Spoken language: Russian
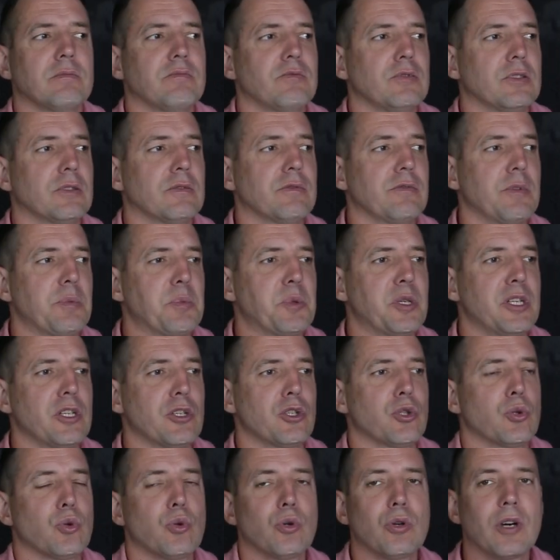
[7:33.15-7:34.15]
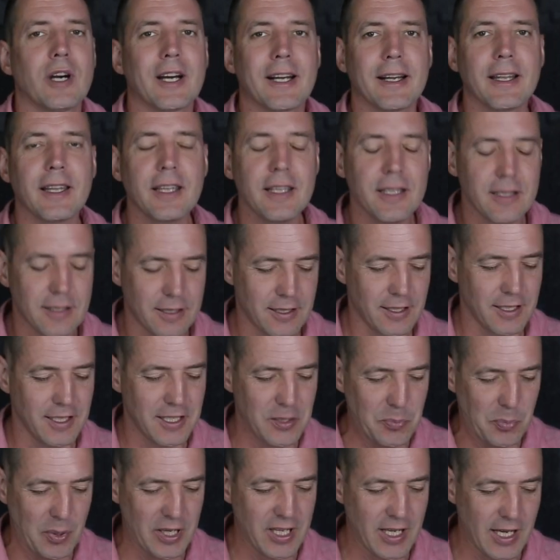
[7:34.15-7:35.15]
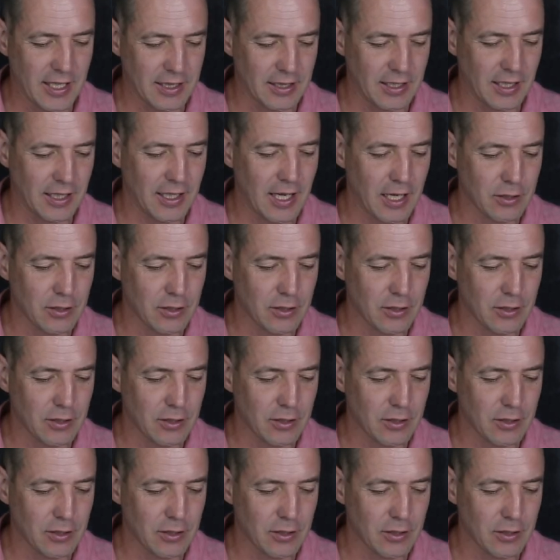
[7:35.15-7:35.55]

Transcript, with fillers: вот вообще что хранить непонятно,